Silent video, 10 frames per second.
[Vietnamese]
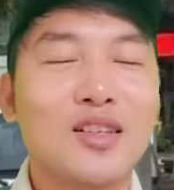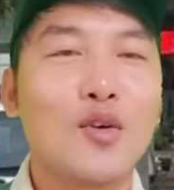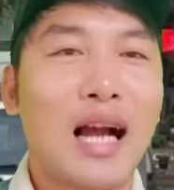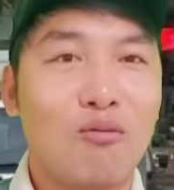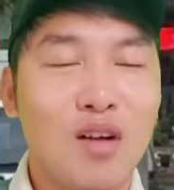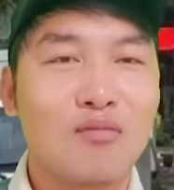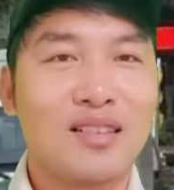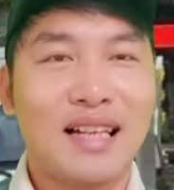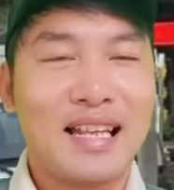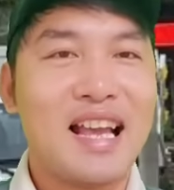vô cổng không
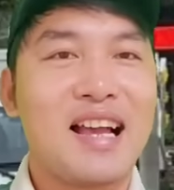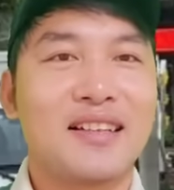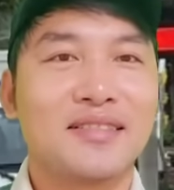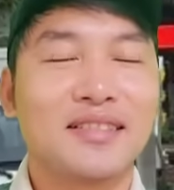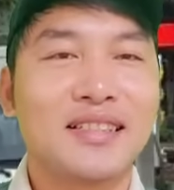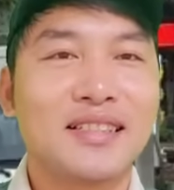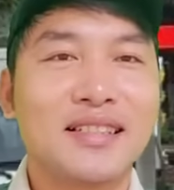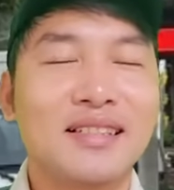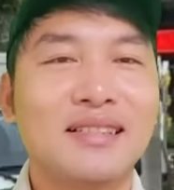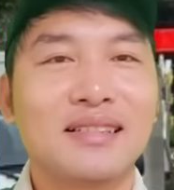nữa cả nhà à,
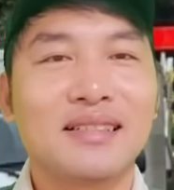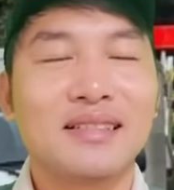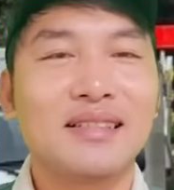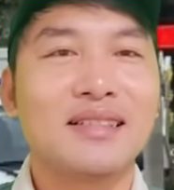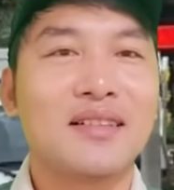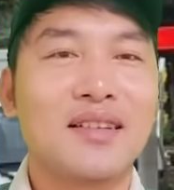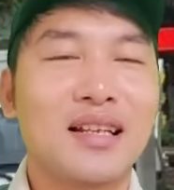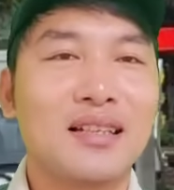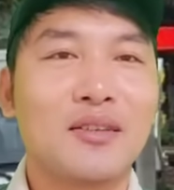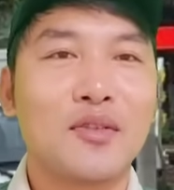chứ chưa nói
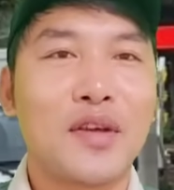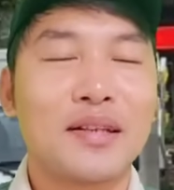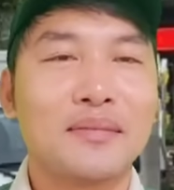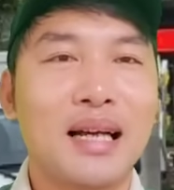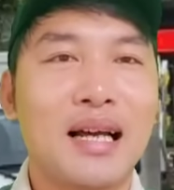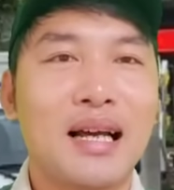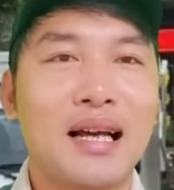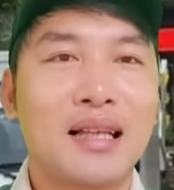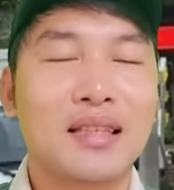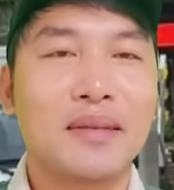đến cái câu chuyện
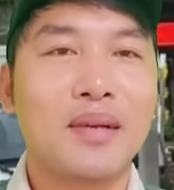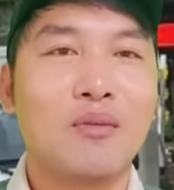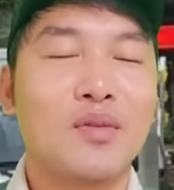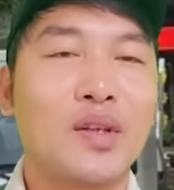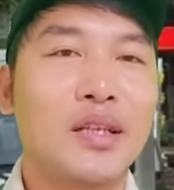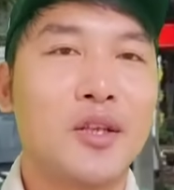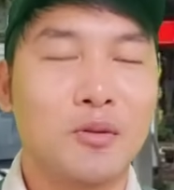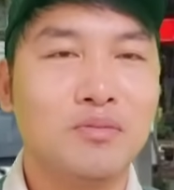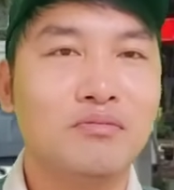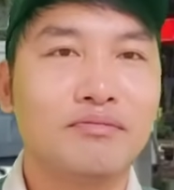mà tìm gặp ông đi
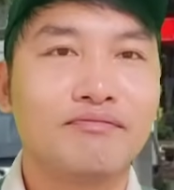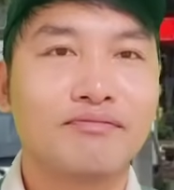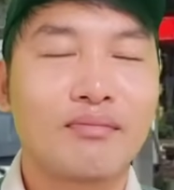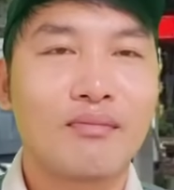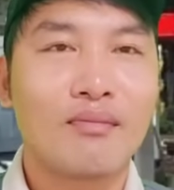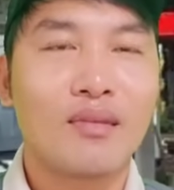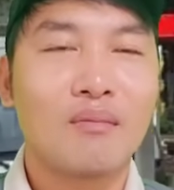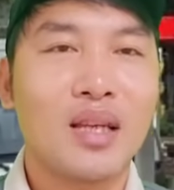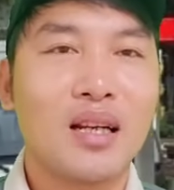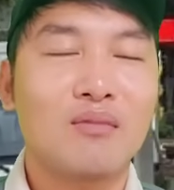Dũng
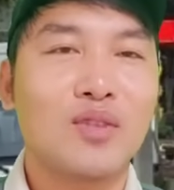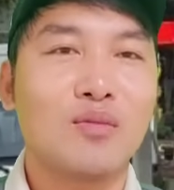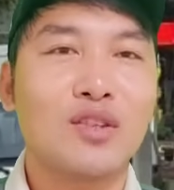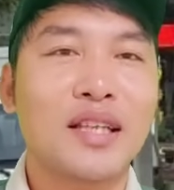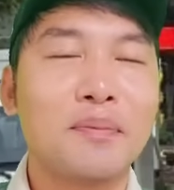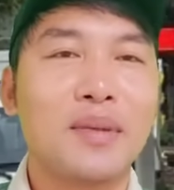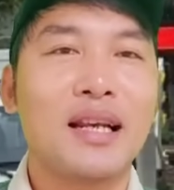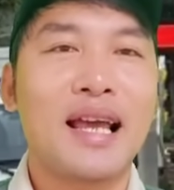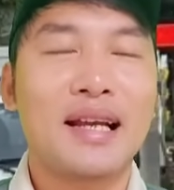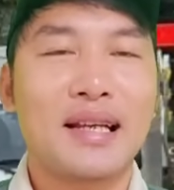ừ, biết là ông Dũng có tiếp
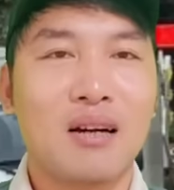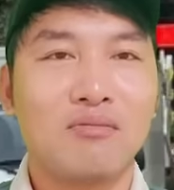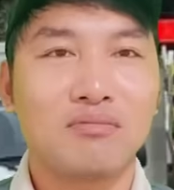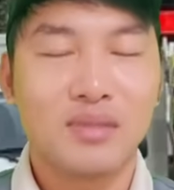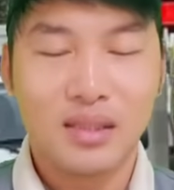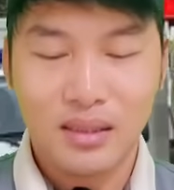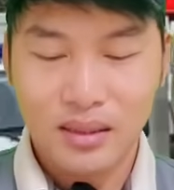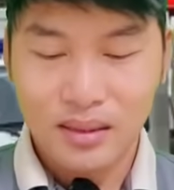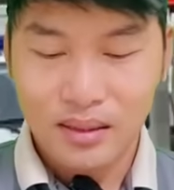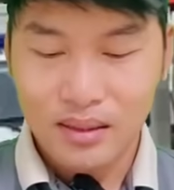Đinh Lan hay không
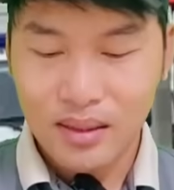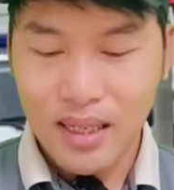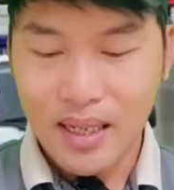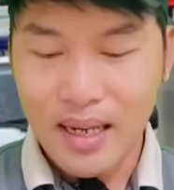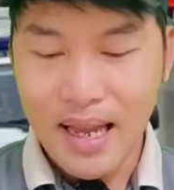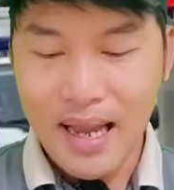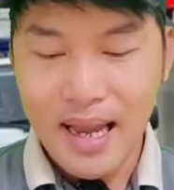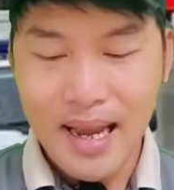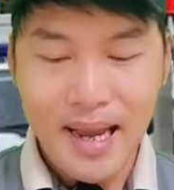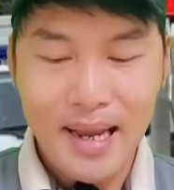cho nên
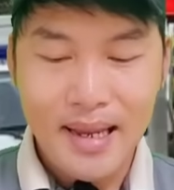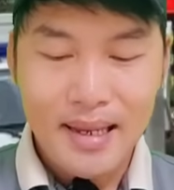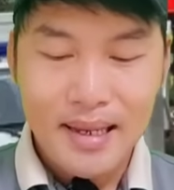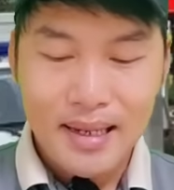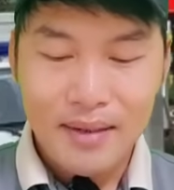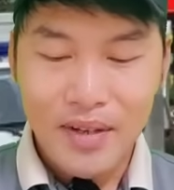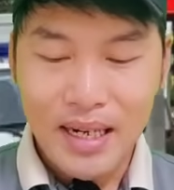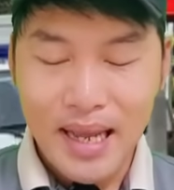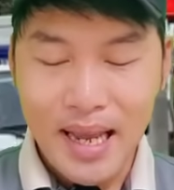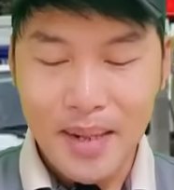là cái
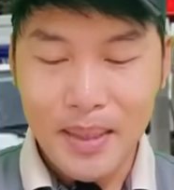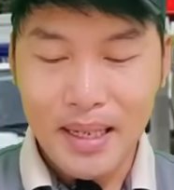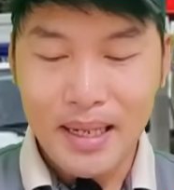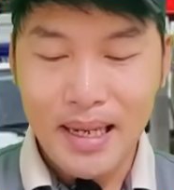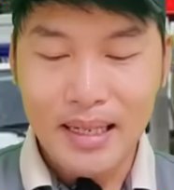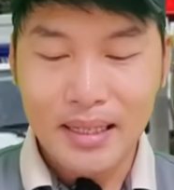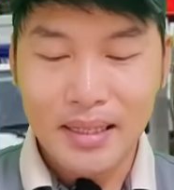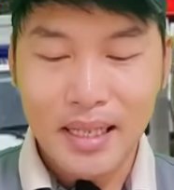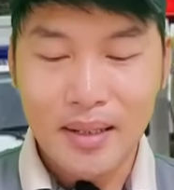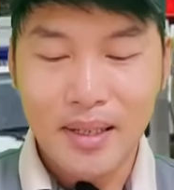vấn đề mà đinh lan
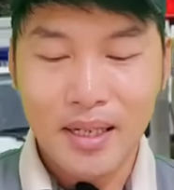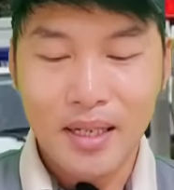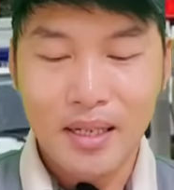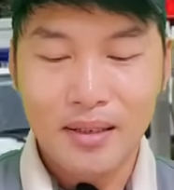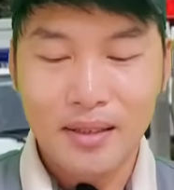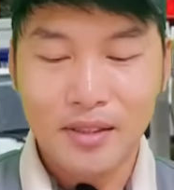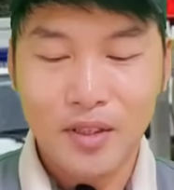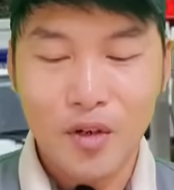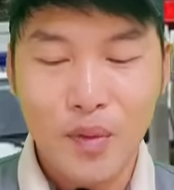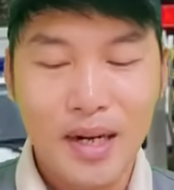tiền uh, ờ, luật
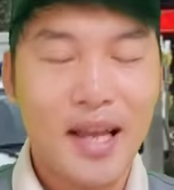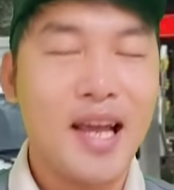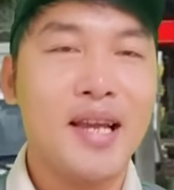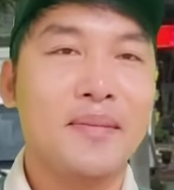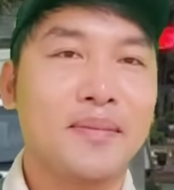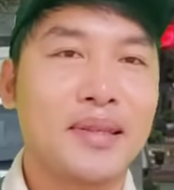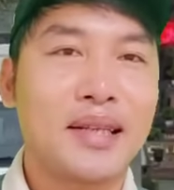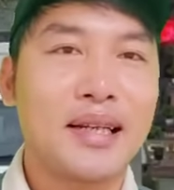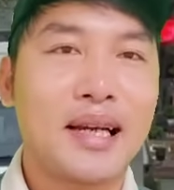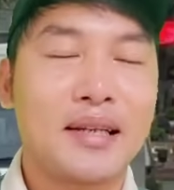sư hồ nguyên lễ mình
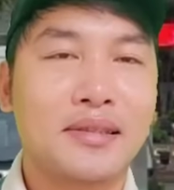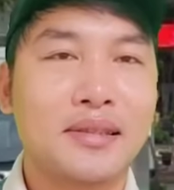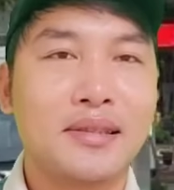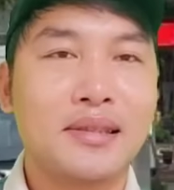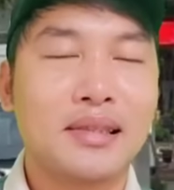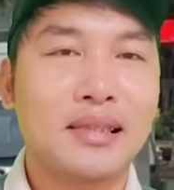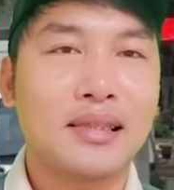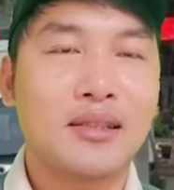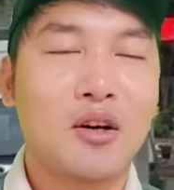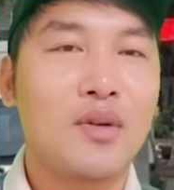thấy rằng luật sư
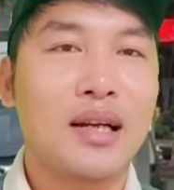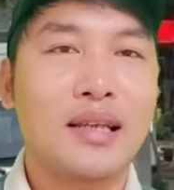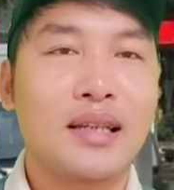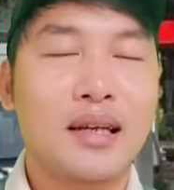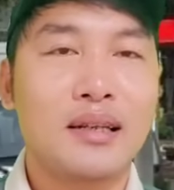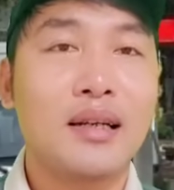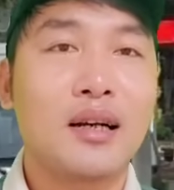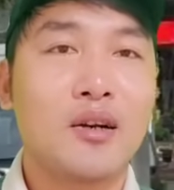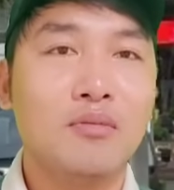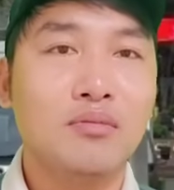ờ, hồ nguyên lễ trả lời rất
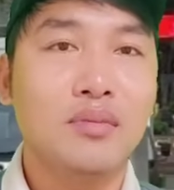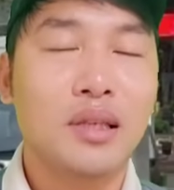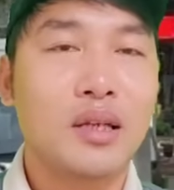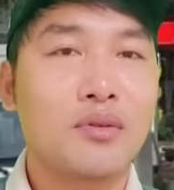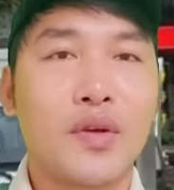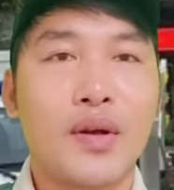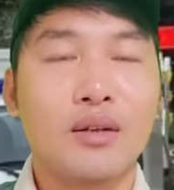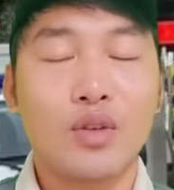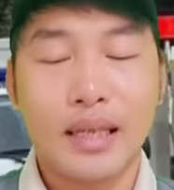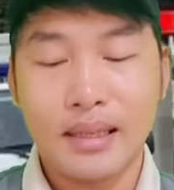là đúng cái câu chuyện
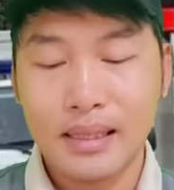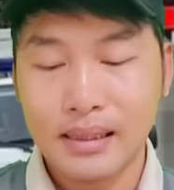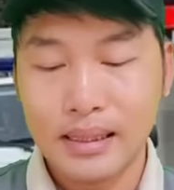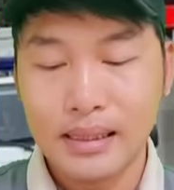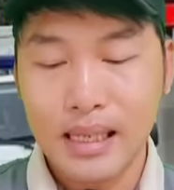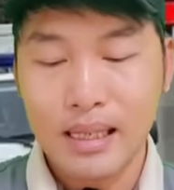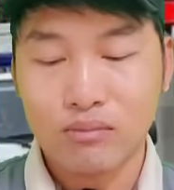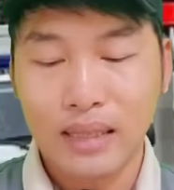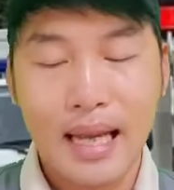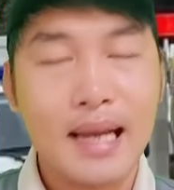đó câu chuyện riêng tư vợ
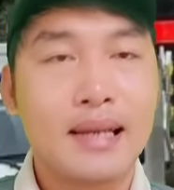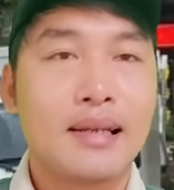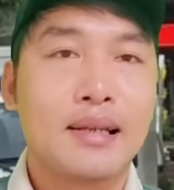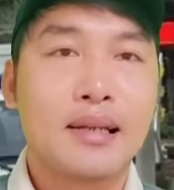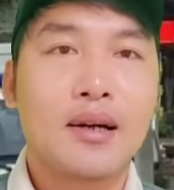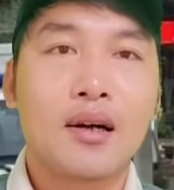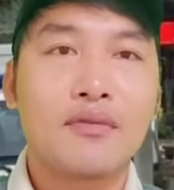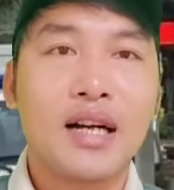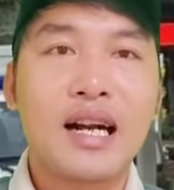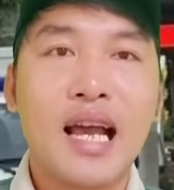chồng ta còn cái
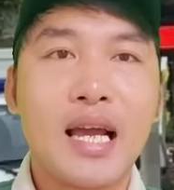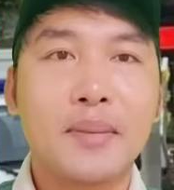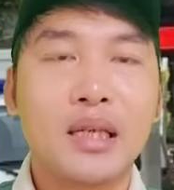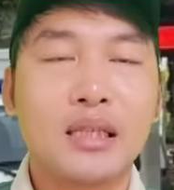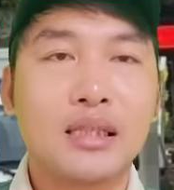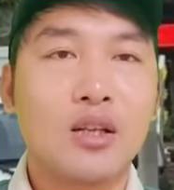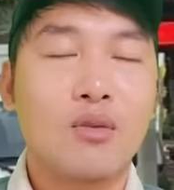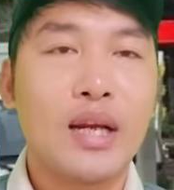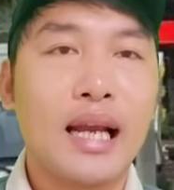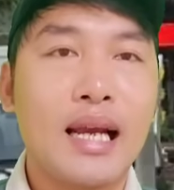vấn đề mà luật sư
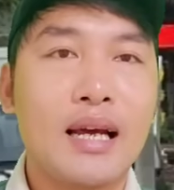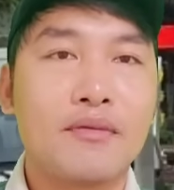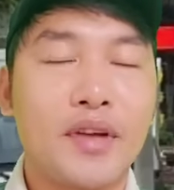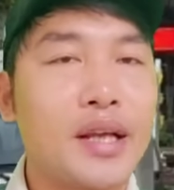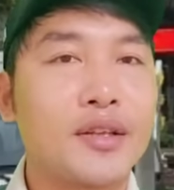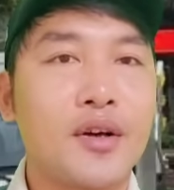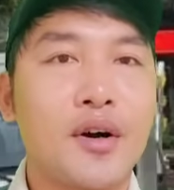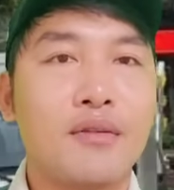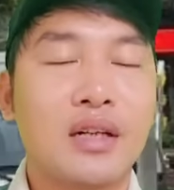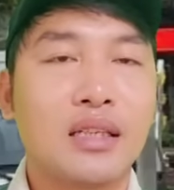hồ nguyên lễ làm việc
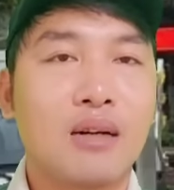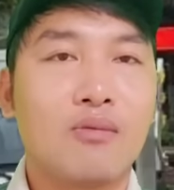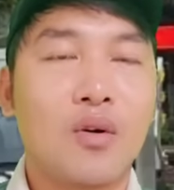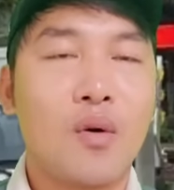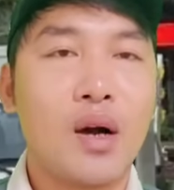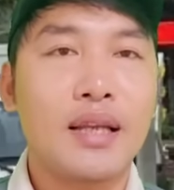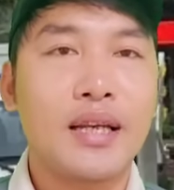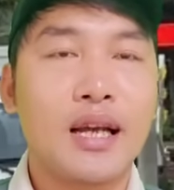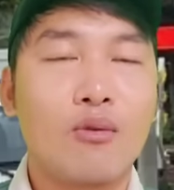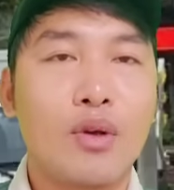cho vợ chồng của
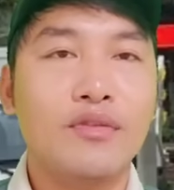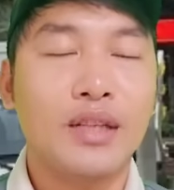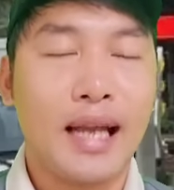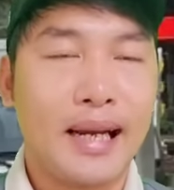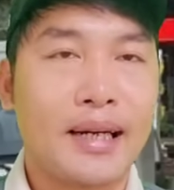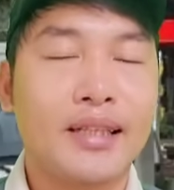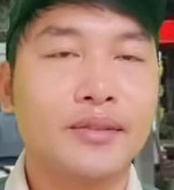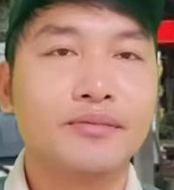doanh nhân nguyễn phương hằng đó